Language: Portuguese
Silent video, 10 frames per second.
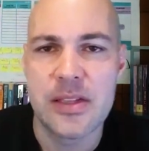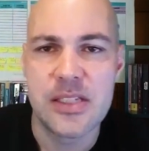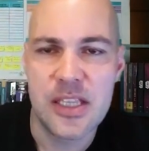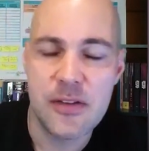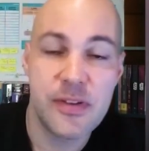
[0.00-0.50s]

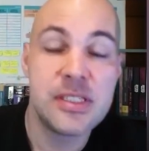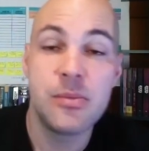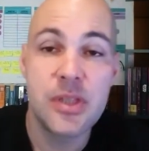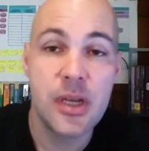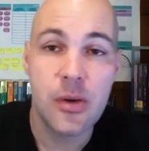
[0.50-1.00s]
Você tem que fazer
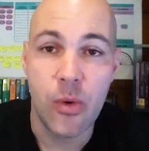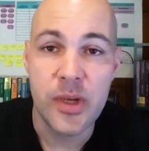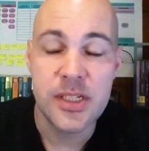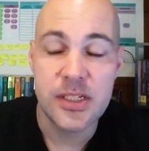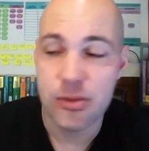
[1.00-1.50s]
muita
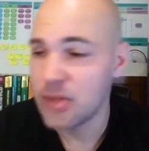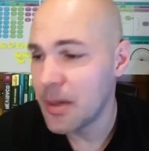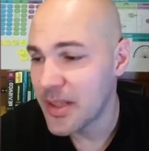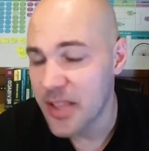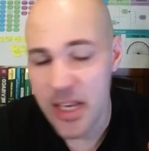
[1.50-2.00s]
coisa, estudar
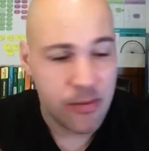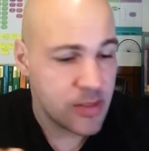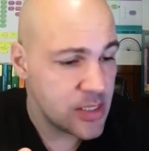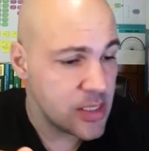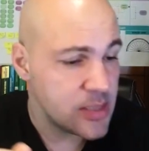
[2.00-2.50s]
matéria,
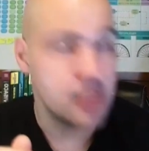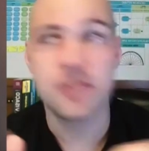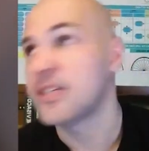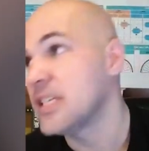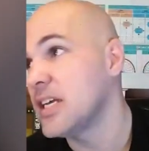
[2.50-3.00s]
fazer
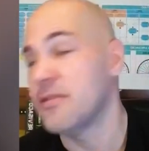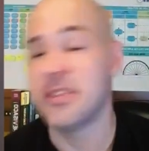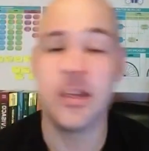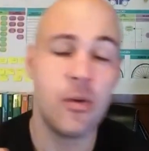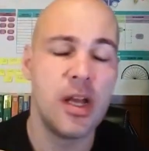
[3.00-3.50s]
exercício, fazer
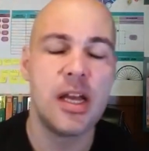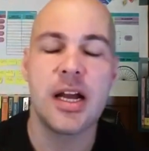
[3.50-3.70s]
revisão.